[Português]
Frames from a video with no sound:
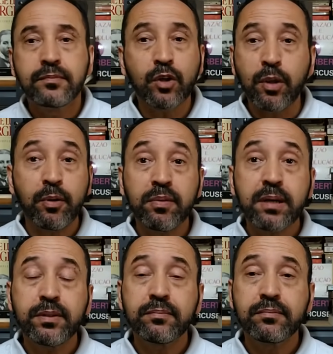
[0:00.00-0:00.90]
Não tem
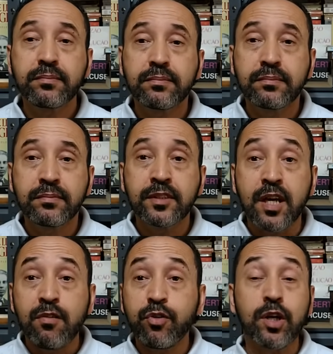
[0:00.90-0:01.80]
problema.
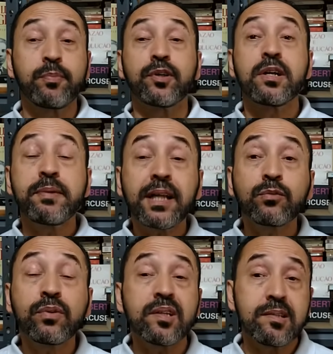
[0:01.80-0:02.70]
Foi campeão da
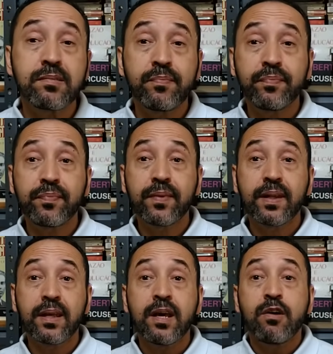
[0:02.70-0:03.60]
Libertadores.
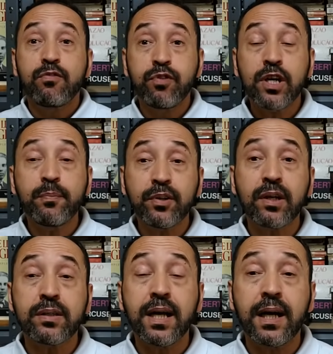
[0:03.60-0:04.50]
Foi campeão
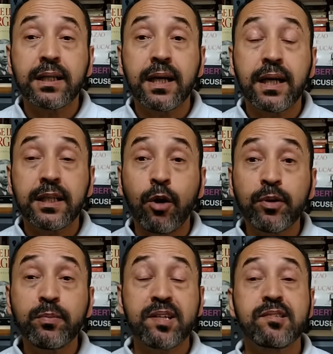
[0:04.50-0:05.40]
da, da, da, da
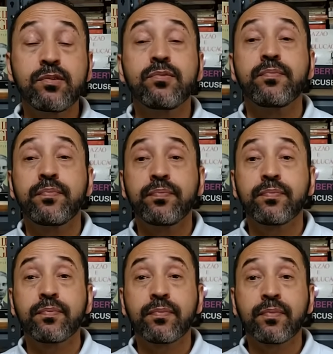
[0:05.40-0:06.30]
Copa do Brasil.
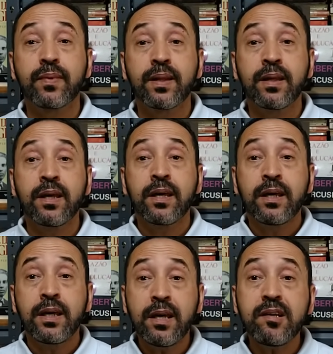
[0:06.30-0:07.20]

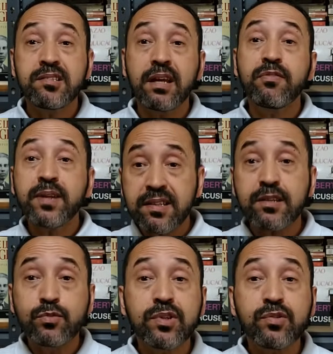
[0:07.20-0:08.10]
E esteve
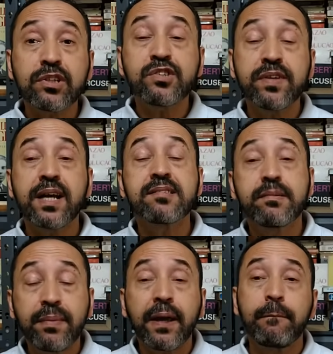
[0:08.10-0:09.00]
nessas duas outras finais
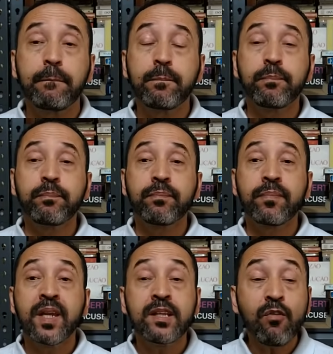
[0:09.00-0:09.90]
também.
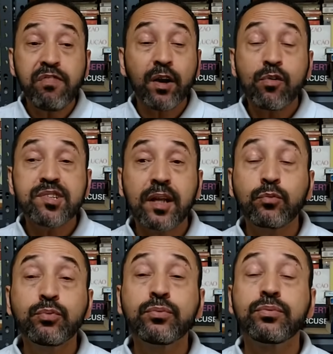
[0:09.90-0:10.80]
Não vai conquistar
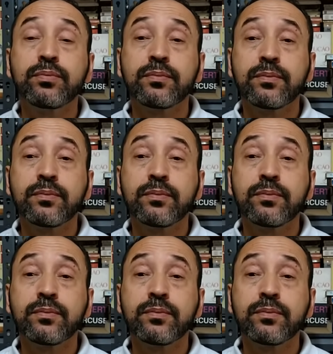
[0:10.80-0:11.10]
tudo.